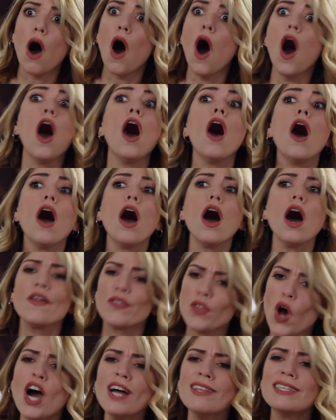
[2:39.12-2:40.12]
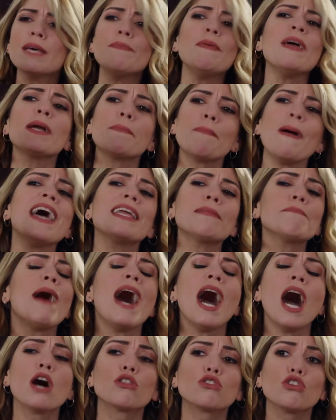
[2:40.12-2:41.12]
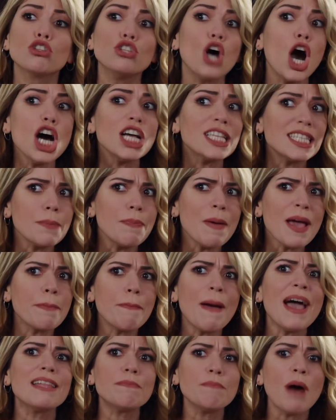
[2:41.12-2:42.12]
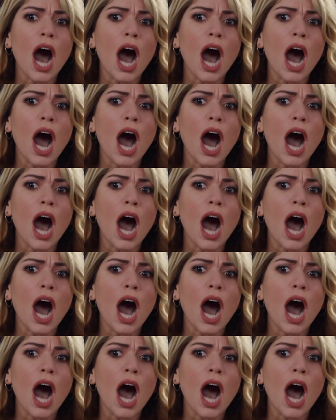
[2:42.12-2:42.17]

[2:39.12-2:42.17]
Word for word: Aa, don't speak bad mouth. Don't speak bad